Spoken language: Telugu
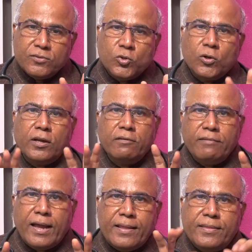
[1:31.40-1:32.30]
షుగర్
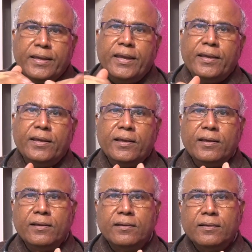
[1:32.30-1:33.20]
వ్యాధికి
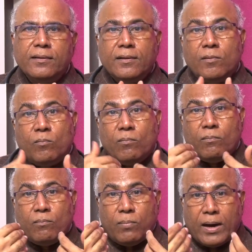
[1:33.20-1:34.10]

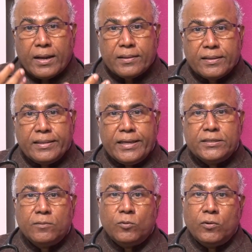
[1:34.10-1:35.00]

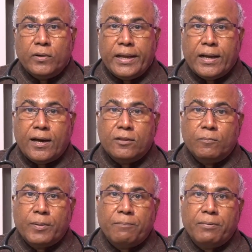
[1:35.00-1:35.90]
భారతదేశంలోనే కాదు
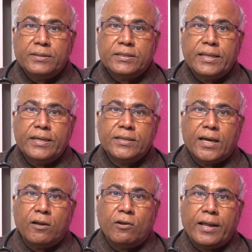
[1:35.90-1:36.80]
ప్రపంచ
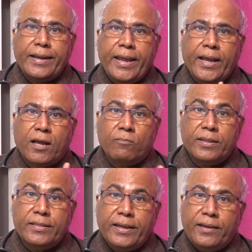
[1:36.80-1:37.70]
దేశాలలో అనేక
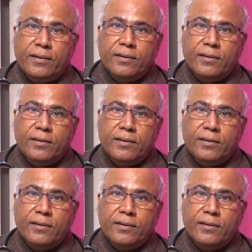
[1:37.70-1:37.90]
మంది